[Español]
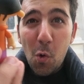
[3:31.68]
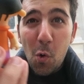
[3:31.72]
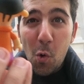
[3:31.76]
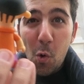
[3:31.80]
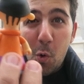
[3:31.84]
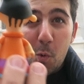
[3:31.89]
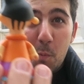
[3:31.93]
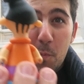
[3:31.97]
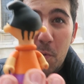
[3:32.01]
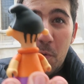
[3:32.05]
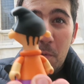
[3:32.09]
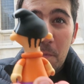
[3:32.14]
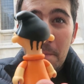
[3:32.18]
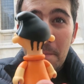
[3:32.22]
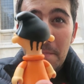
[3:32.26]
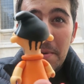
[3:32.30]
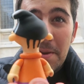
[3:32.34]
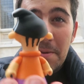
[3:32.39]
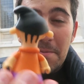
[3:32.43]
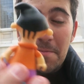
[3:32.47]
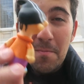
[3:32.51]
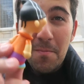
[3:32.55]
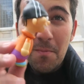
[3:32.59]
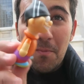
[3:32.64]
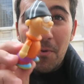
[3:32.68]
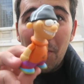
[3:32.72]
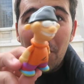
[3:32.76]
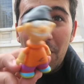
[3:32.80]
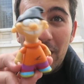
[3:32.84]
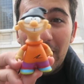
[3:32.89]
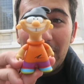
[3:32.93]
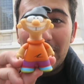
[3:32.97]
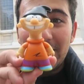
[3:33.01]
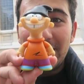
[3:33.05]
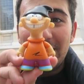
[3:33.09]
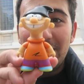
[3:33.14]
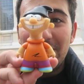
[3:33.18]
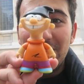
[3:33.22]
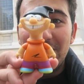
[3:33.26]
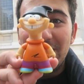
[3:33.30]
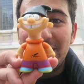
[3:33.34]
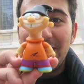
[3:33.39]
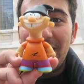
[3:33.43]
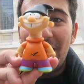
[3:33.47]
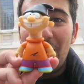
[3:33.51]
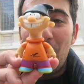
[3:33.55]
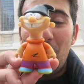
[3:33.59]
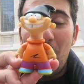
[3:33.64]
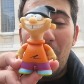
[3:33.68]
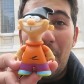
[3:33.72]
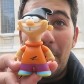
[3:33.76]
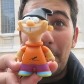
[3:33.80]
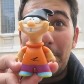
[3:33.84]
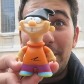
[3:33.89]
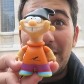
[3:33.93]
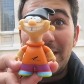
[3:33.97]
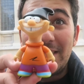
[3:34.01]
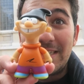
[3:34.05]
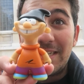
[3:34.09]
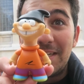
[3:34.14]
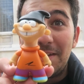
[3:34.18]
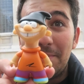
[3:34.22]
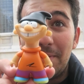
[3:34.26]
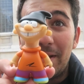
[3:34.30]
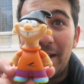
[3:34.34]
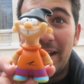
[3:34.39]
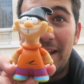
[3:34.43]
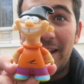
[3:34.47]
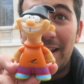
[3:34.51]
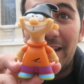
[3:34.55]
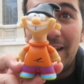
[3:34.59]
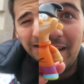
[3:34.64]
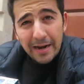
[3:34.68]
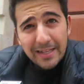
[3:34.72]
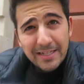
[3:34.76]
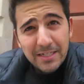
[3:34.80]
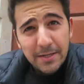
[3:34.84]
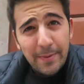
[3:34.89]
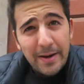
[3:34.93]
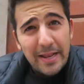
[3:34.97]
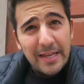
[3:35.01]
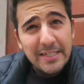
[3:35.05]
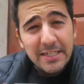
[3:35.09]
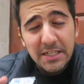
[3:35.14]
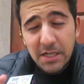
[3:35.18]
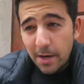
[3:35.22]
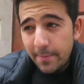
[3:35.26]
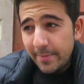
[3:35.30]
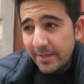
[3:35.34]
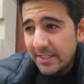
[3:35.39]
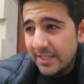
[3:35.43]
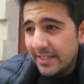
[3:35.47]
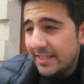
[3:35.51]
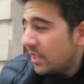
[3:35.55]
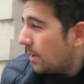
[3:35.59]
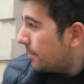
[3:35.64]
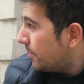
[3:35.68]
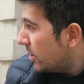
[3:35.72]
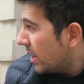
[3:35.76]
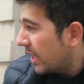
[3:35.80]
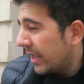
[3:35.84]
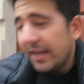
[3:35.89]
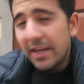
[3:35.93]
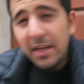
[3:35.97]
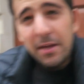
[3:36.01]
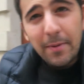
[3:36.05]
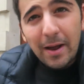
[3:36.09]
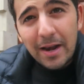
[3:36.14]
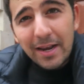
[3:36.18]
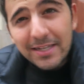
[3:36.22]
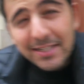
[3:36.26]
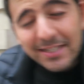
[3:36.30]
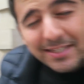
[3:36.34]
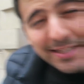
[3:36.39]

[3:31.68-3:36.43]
Como me mola, tío, o sea, guapísima, ¿eh? Vale, chavales, ahora me sentado por aquí, ¿vale?